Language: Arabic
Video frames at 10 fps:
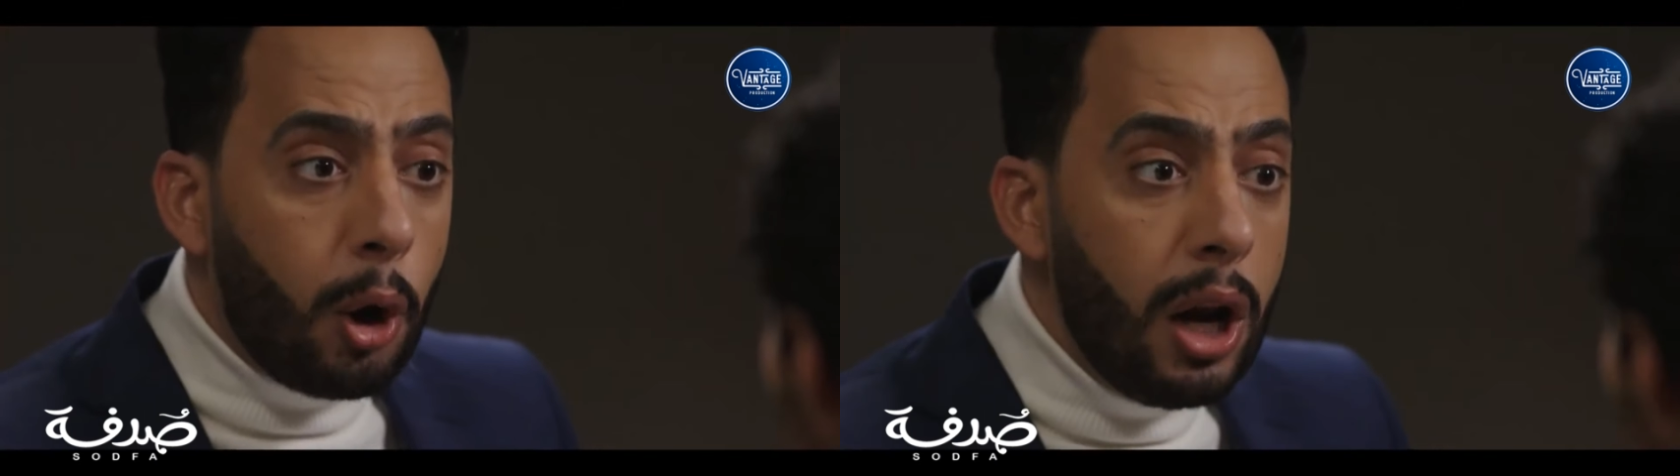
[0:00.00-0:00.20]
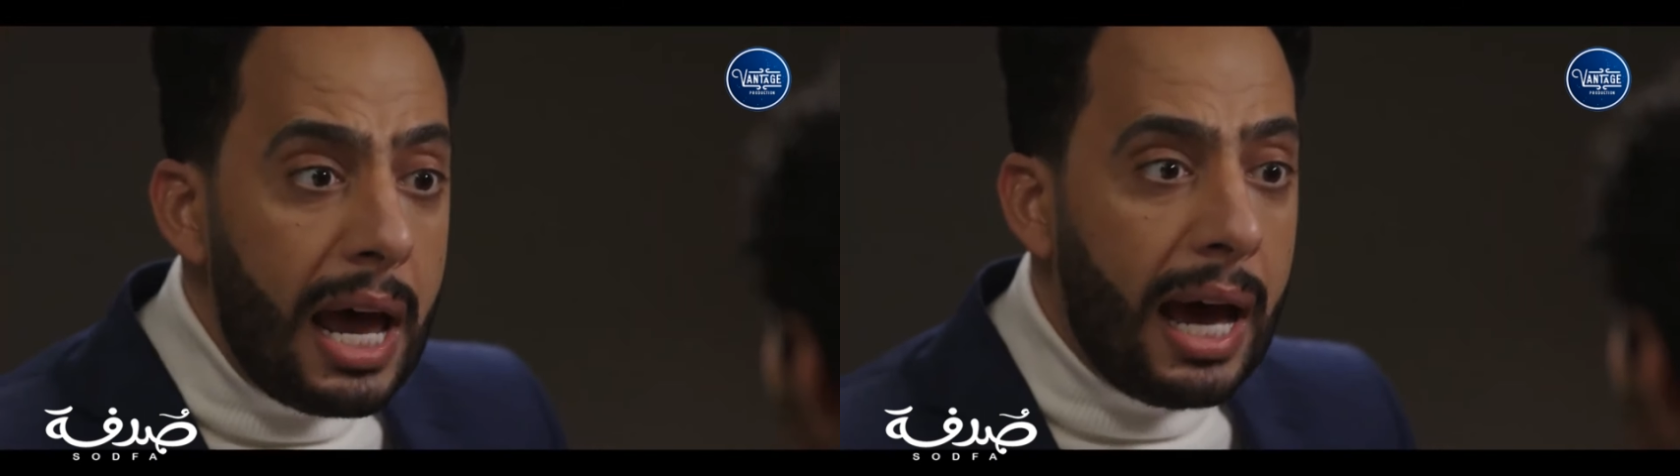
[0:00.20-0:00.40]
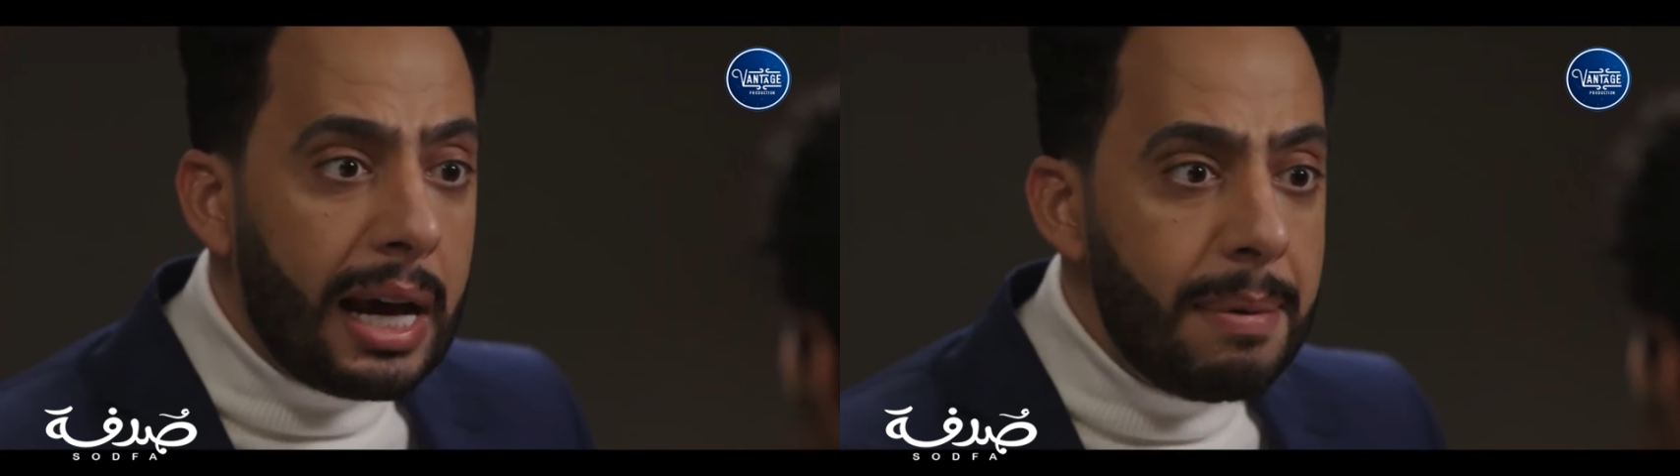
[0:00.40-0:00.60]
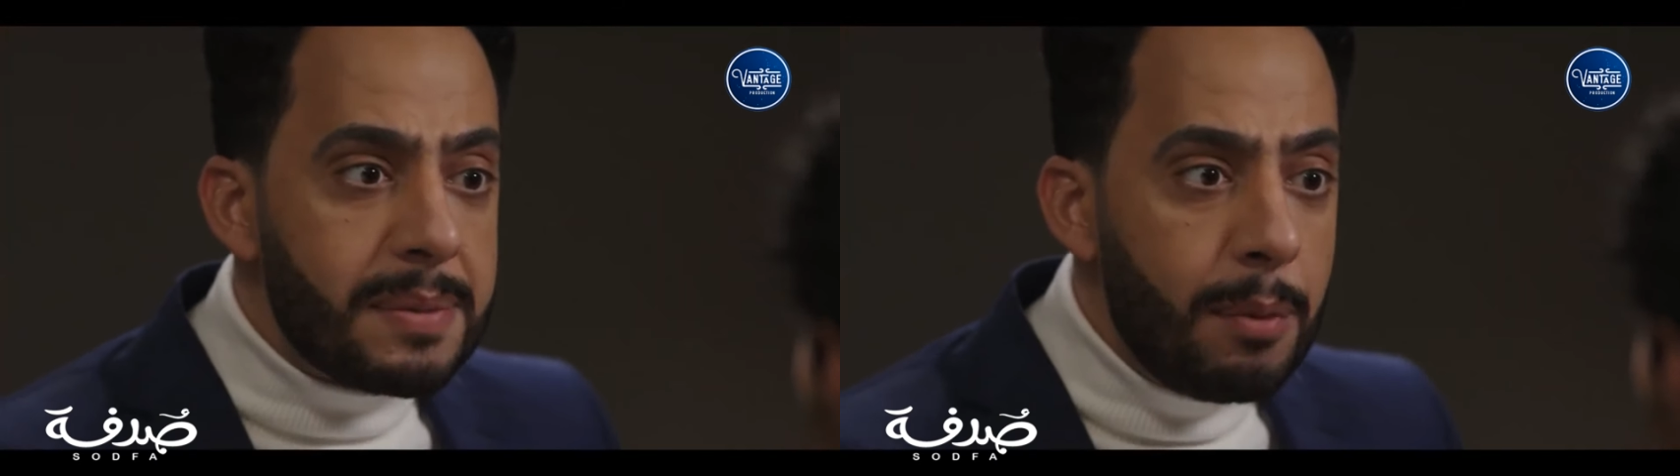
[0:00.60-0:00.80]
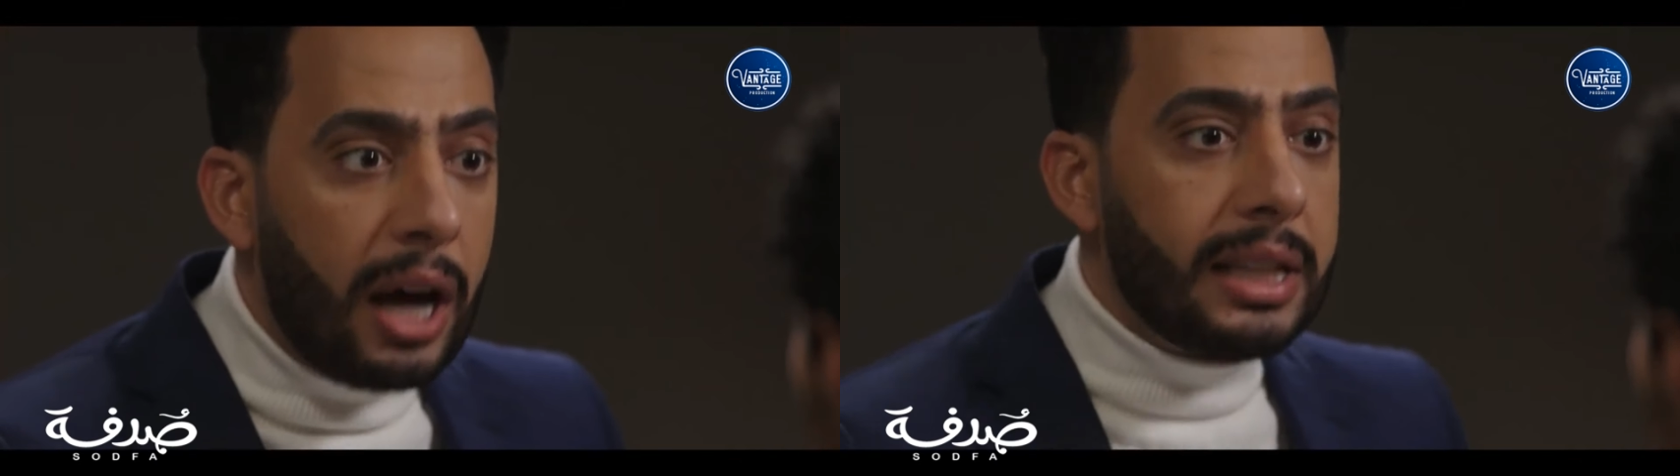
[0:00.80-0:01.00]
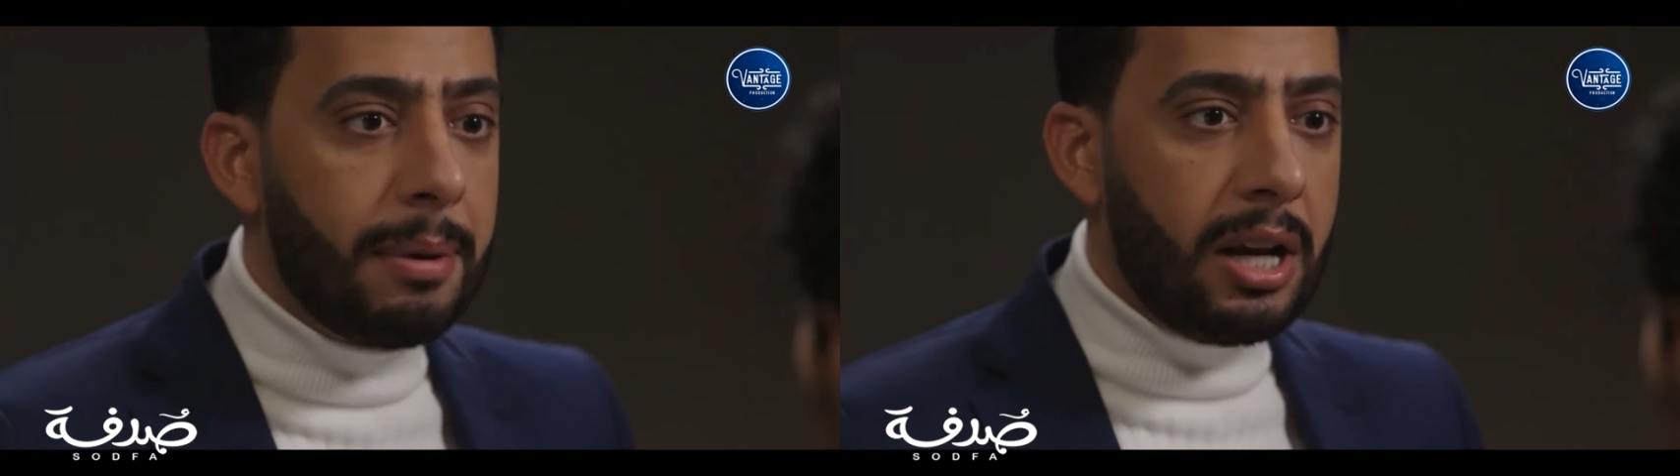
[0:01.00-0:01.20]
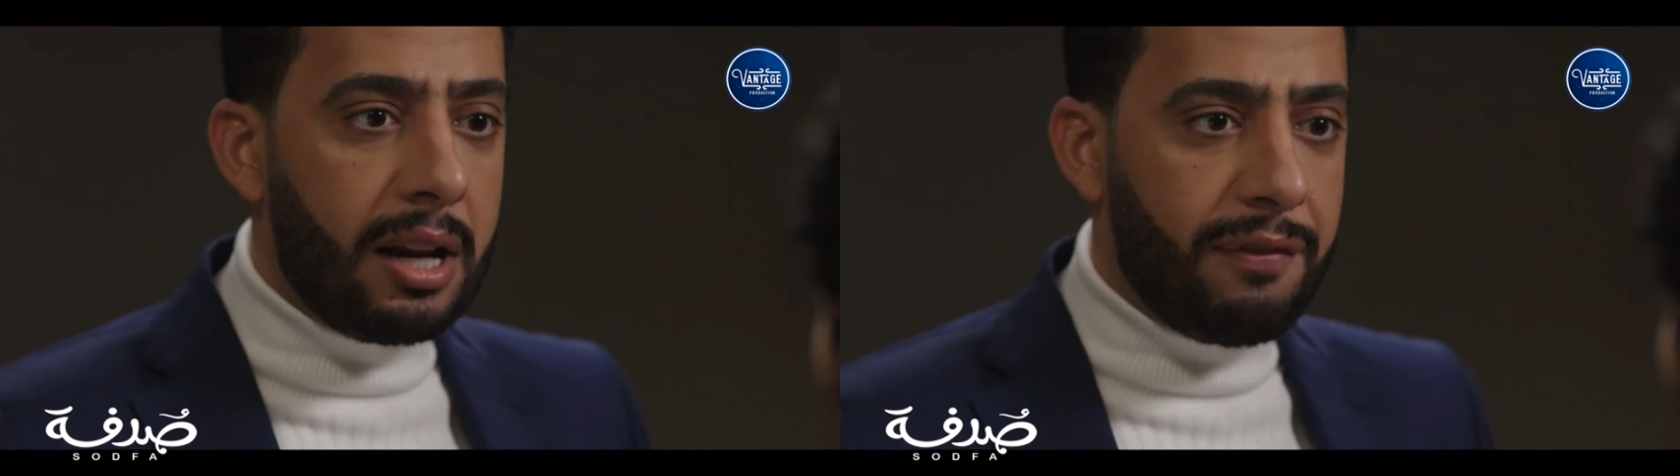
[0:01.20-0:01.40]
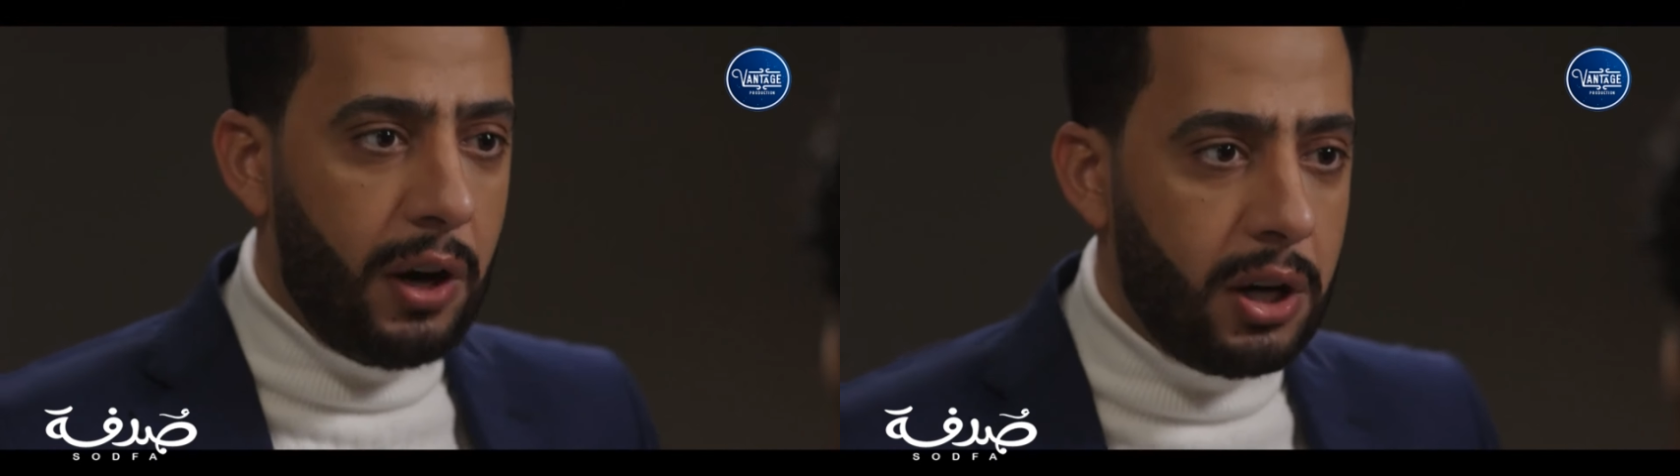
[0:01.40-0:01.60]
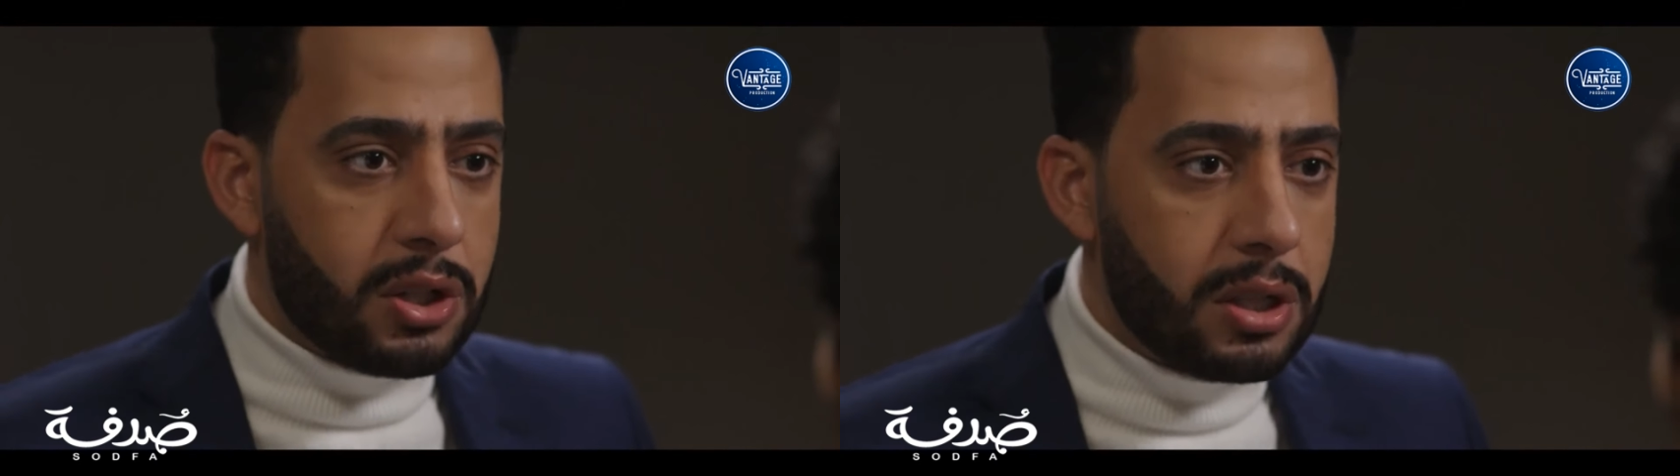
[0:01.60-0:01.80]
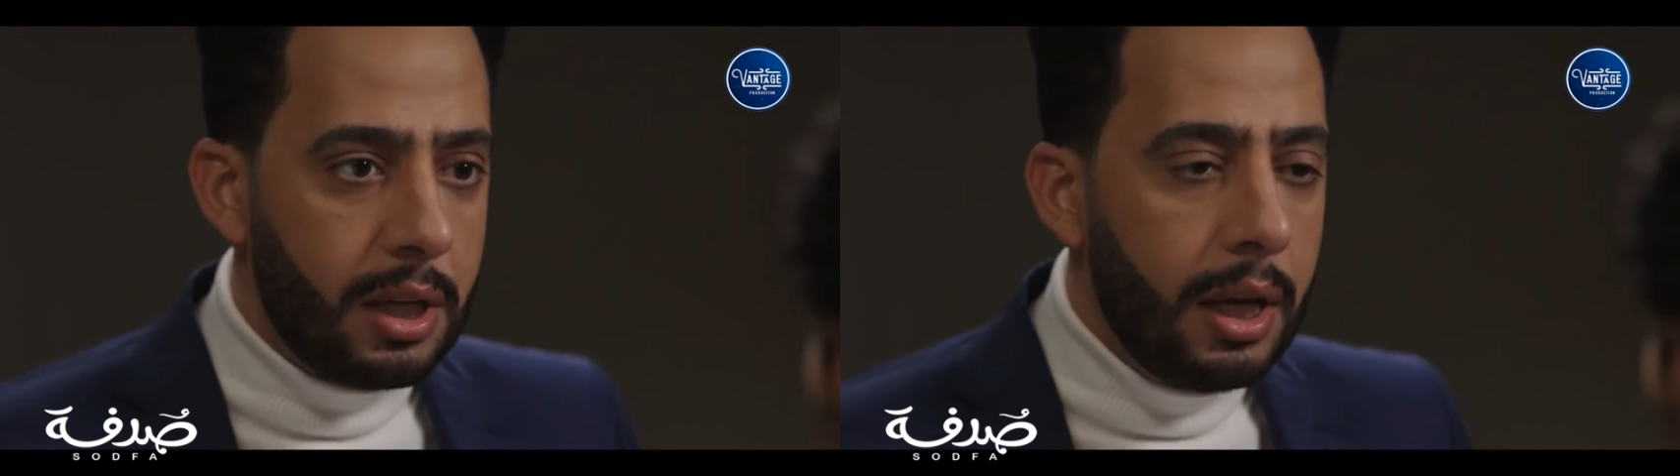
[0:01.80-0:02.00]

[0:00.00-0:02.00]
كل حاجه باسم واحده ما نعرفهاش